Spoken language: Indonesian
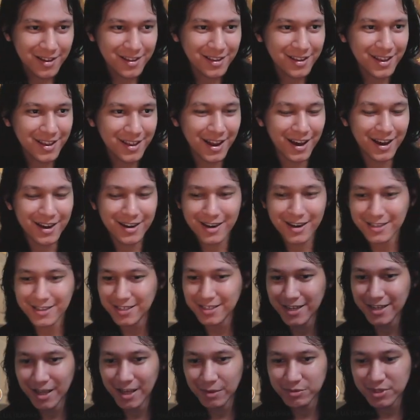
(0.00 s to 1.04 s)
Gila keren
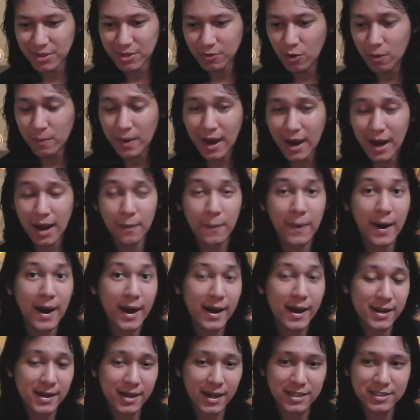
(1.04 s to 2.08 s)
sih ini game sih. Gue bakal
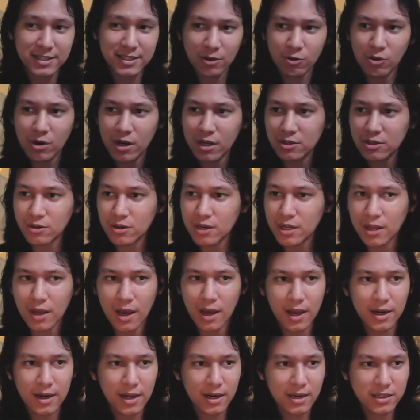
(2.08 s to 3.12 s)
main ya guys ya. Gue nggak tahu nih
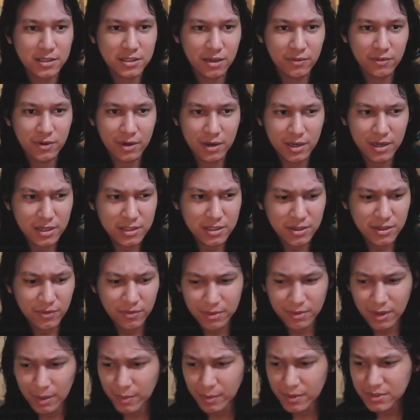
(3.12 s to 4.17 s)
ada di server. Ini server
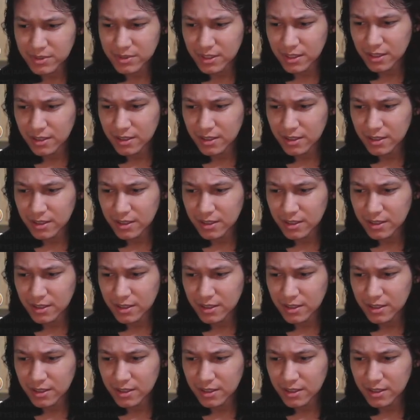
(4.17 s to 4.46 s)
berapa sih?